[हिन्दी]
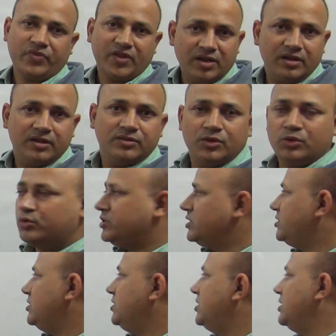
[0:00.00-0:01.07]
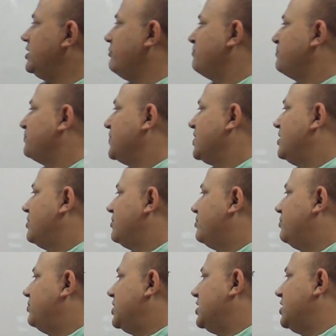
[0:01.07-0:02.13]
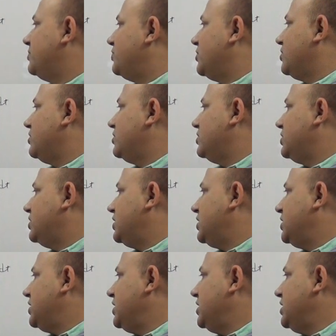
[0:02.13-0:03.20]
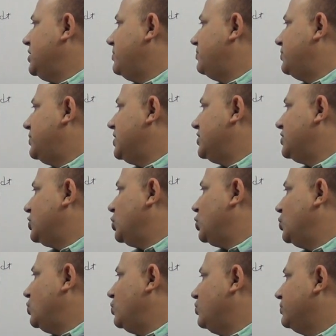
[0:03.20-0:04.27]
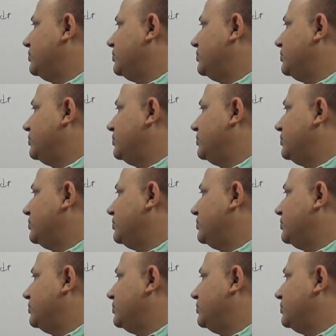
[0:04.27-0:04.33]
है ना देखो जैसे ये है ना वन अपॉन टी प्लस टू